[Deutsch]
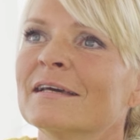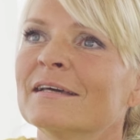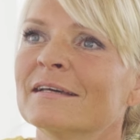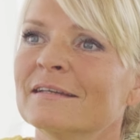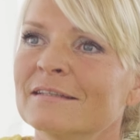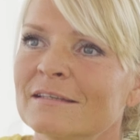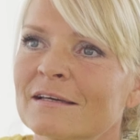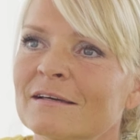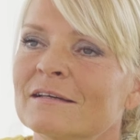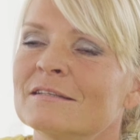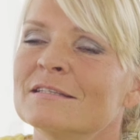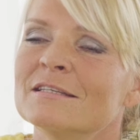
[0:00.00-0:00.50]

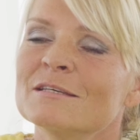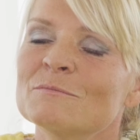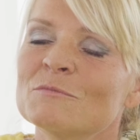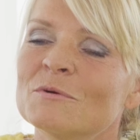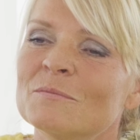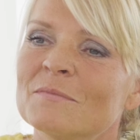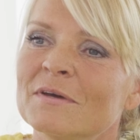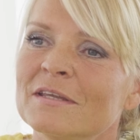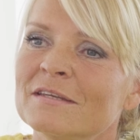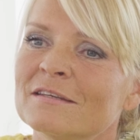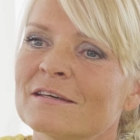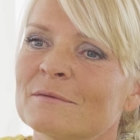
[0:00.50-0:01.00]
ja, in dem
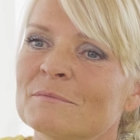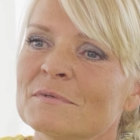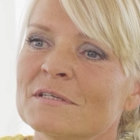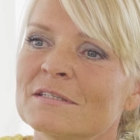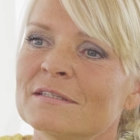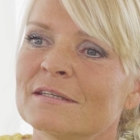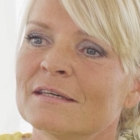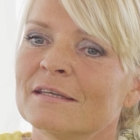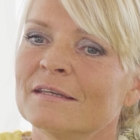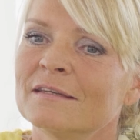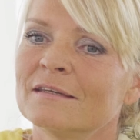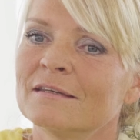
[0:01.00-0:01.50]
Moment habe ich
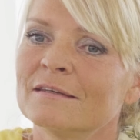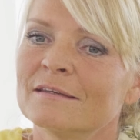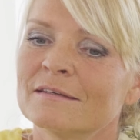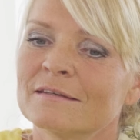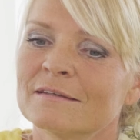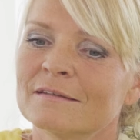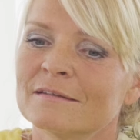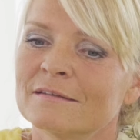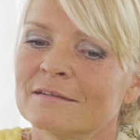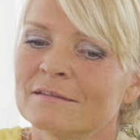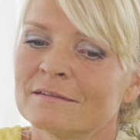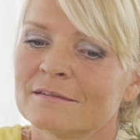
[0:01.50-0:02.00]
dann
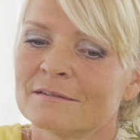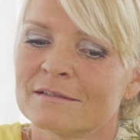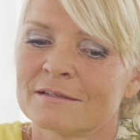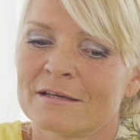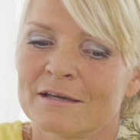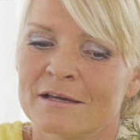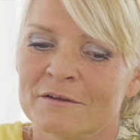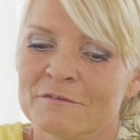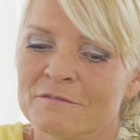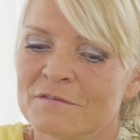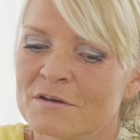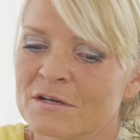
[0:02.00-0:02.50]
äh,
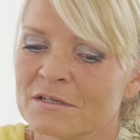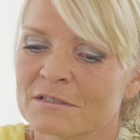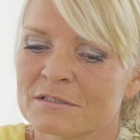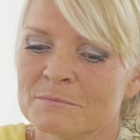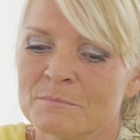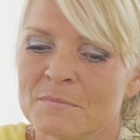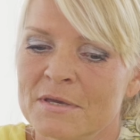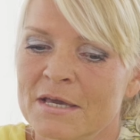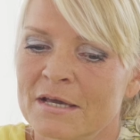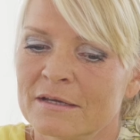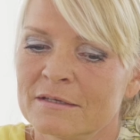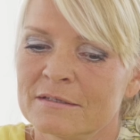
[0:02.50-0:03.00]
einfach
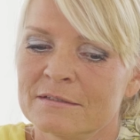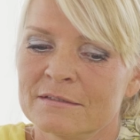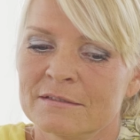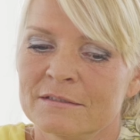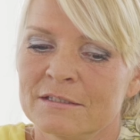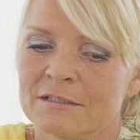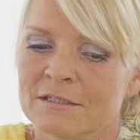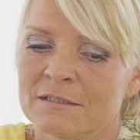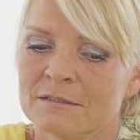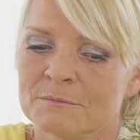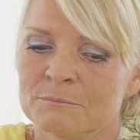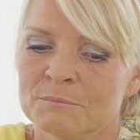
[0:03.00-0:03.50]
gemerkt,
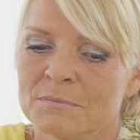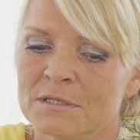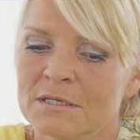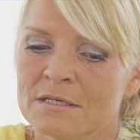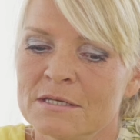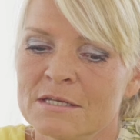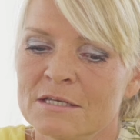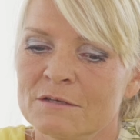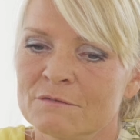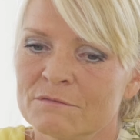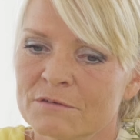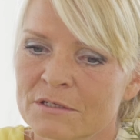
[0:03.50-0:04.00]
ich bin
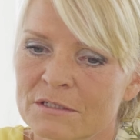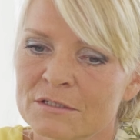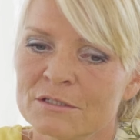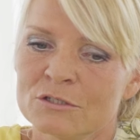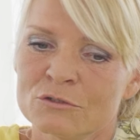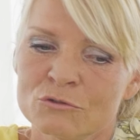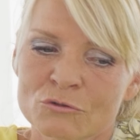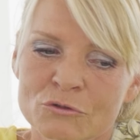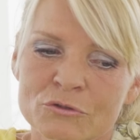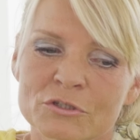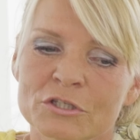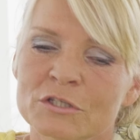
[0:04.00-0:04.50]
nicht wirklich
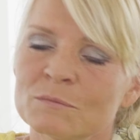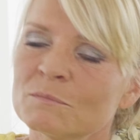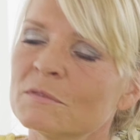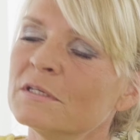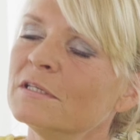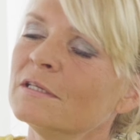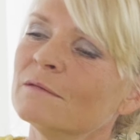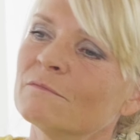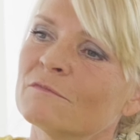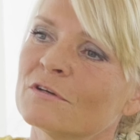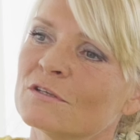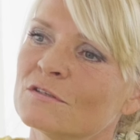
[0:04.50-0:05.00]
glücklich mit
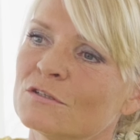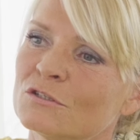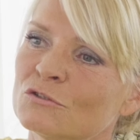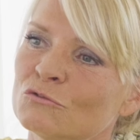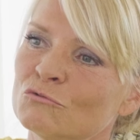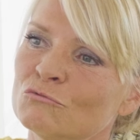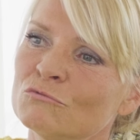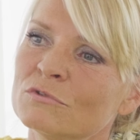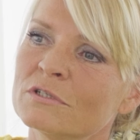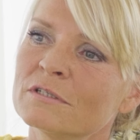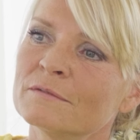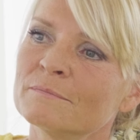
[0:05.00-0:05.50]
dem, was ich
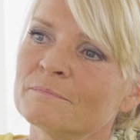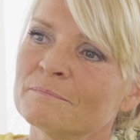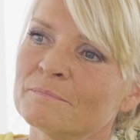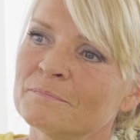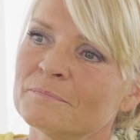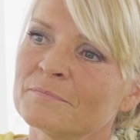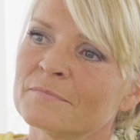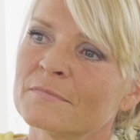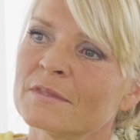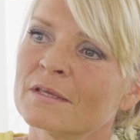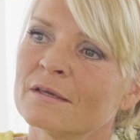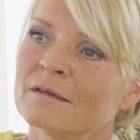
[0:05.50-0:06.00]
tue.
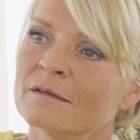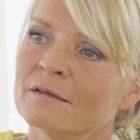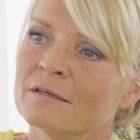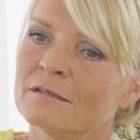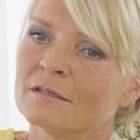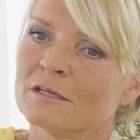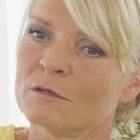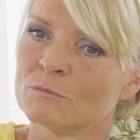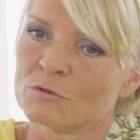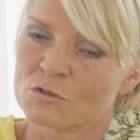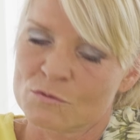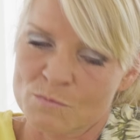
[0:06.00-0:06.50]
Hm, ich
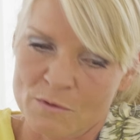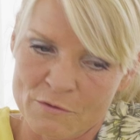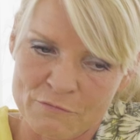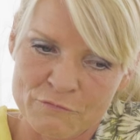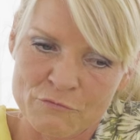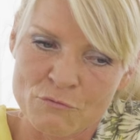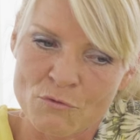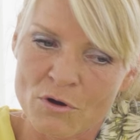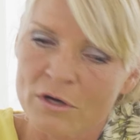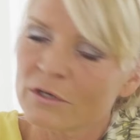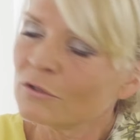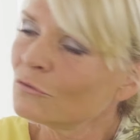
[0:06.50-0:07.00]
gebe zwar
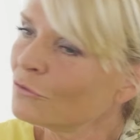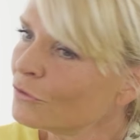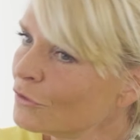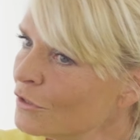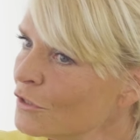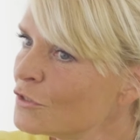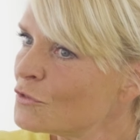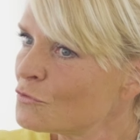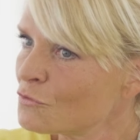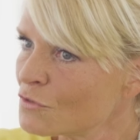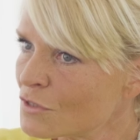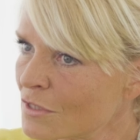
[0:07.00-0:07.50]
vor,
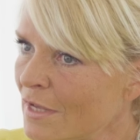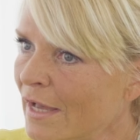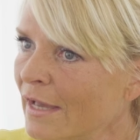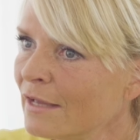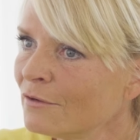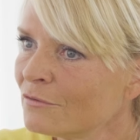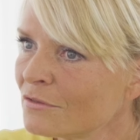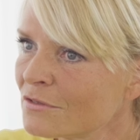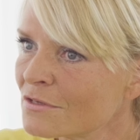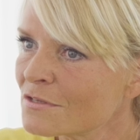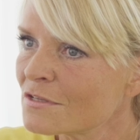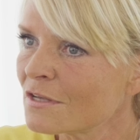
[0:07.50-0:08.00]
glücklich zu
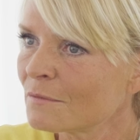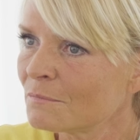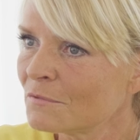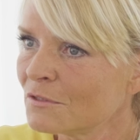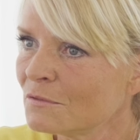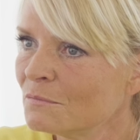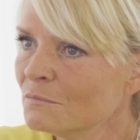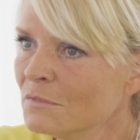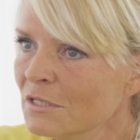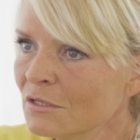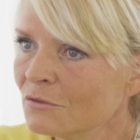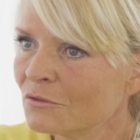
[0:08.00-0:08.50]
sein, und das habe
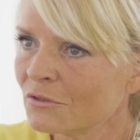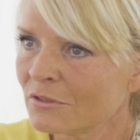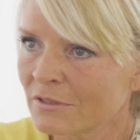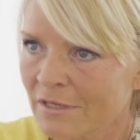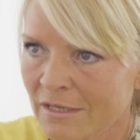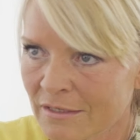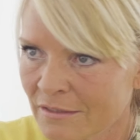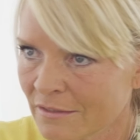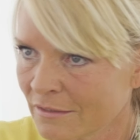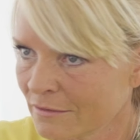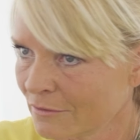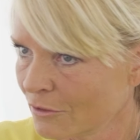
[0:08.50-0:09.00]
ich mir und
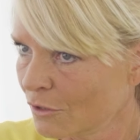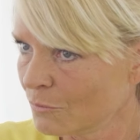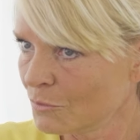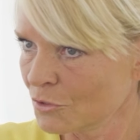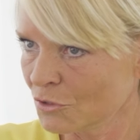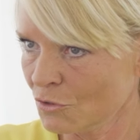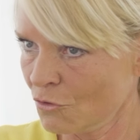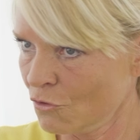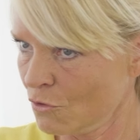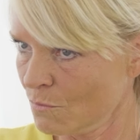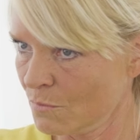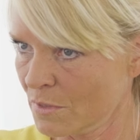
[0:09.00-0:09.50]
anderen, glaube
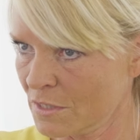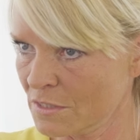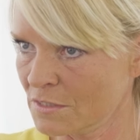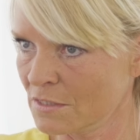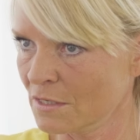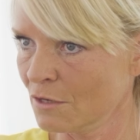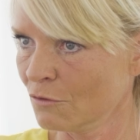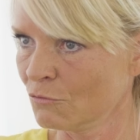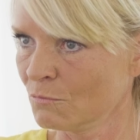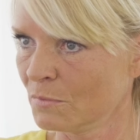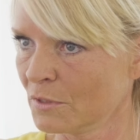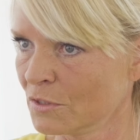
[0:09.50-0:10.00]
ich, auch immer
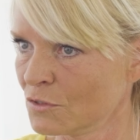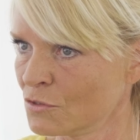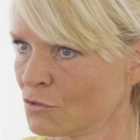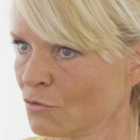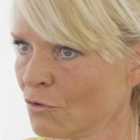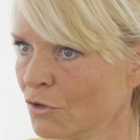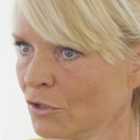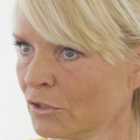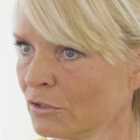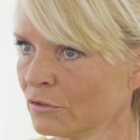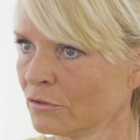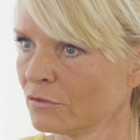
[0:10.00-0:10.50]
sehr
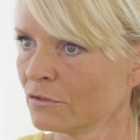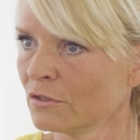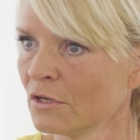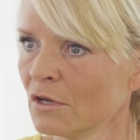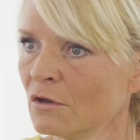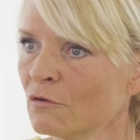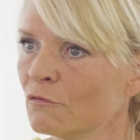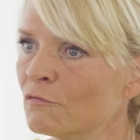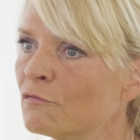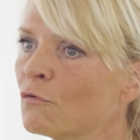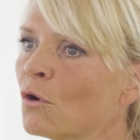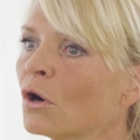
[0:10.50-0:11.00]
überzeugend
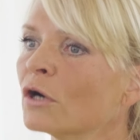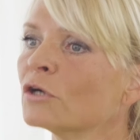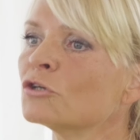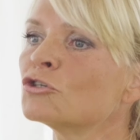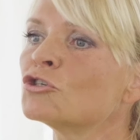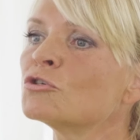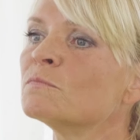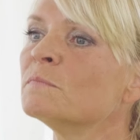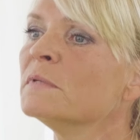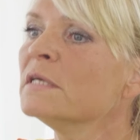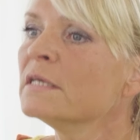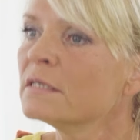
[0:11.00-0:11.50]

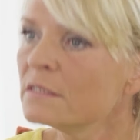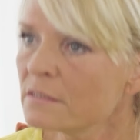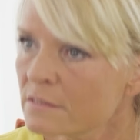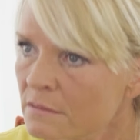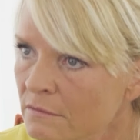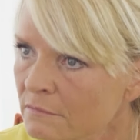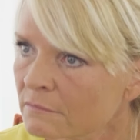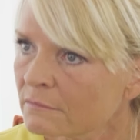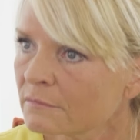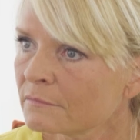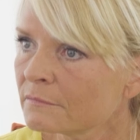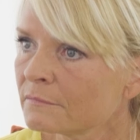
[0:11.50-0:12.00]
vorgespielt.
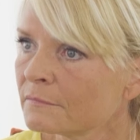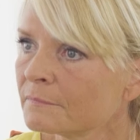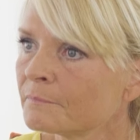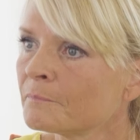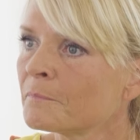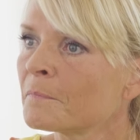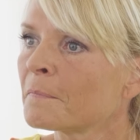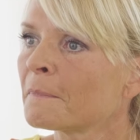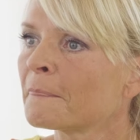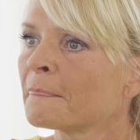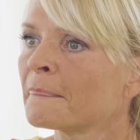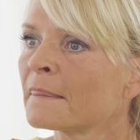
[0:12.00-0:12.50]
Ja, zwischendurch
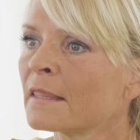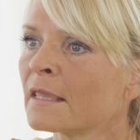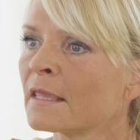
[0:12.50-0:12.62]
hat man ja